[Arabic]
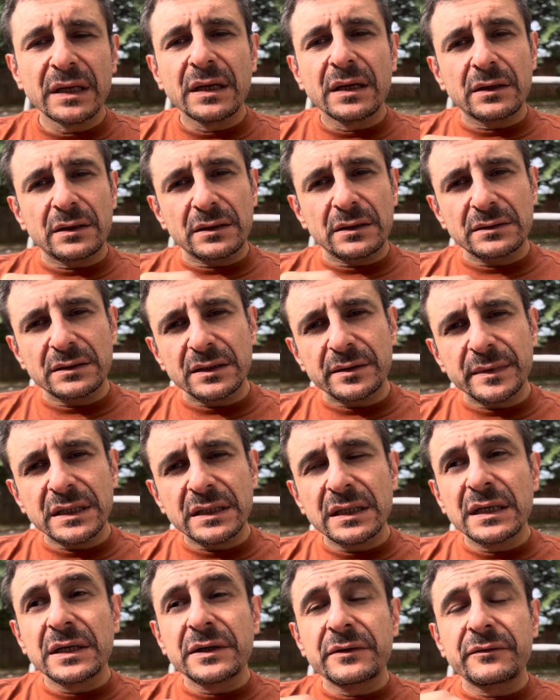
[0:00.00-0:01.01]
خلاص يا جماعه
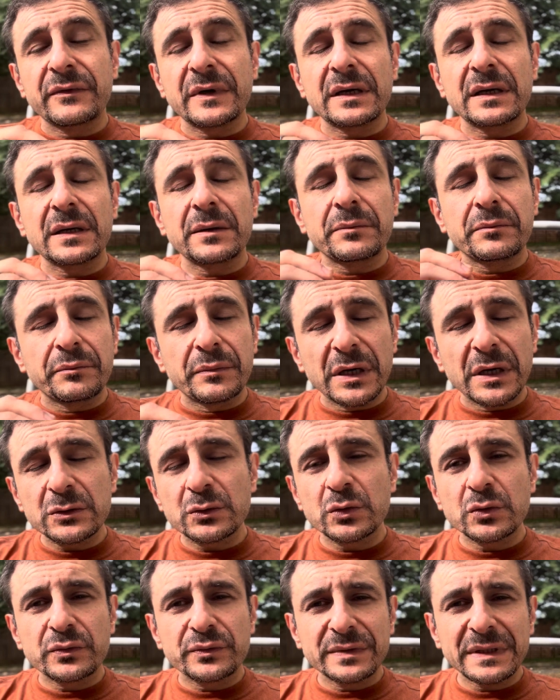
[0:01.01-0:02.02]

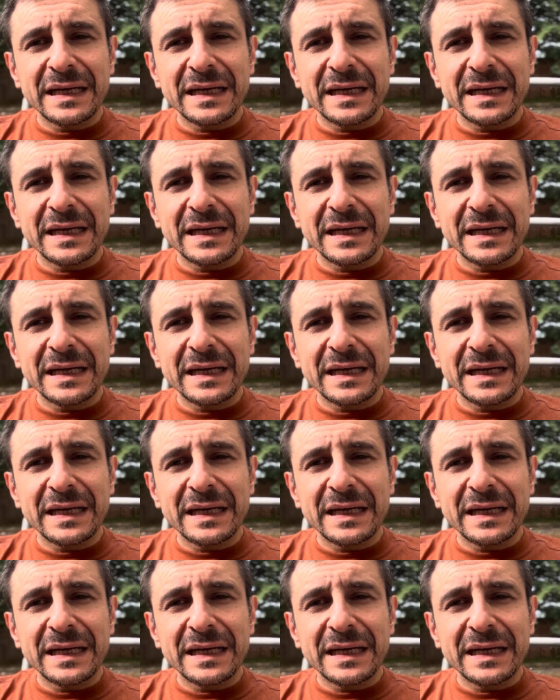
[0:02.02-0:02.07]
فبرضه في